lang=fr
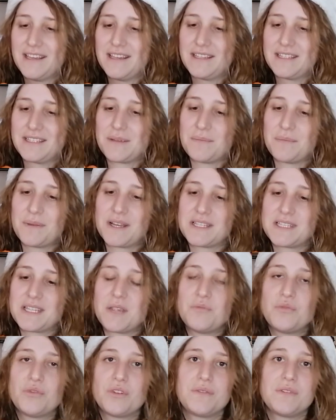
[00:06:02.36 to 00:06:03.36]
Ça me paraissait
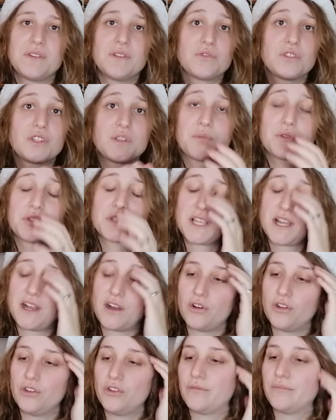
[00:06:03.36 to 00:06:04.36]
ébouriffé donc j'ai pensé à
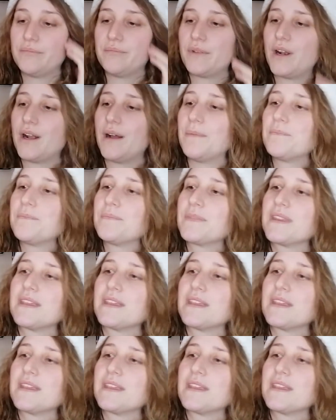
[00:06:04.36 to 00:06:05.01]
Ron. Voilà.